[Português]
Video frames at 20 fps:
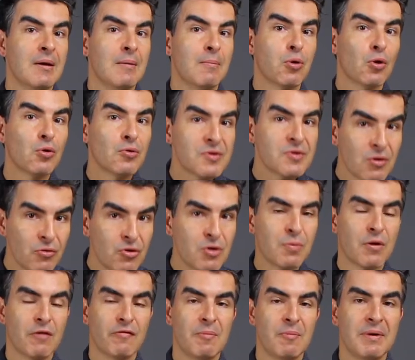produção de
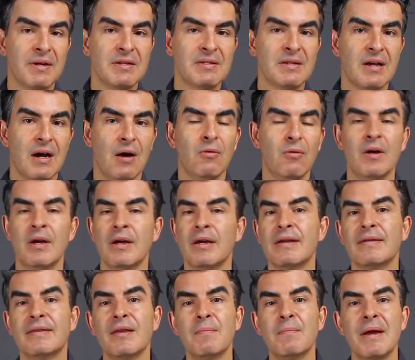prova pericial
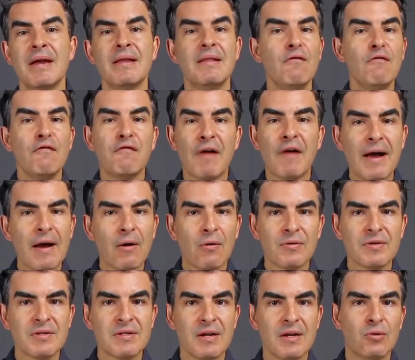e também não vai
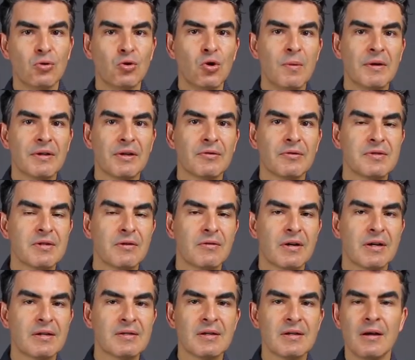acontecer no mandado de
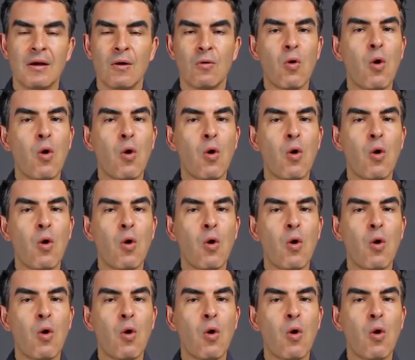segurança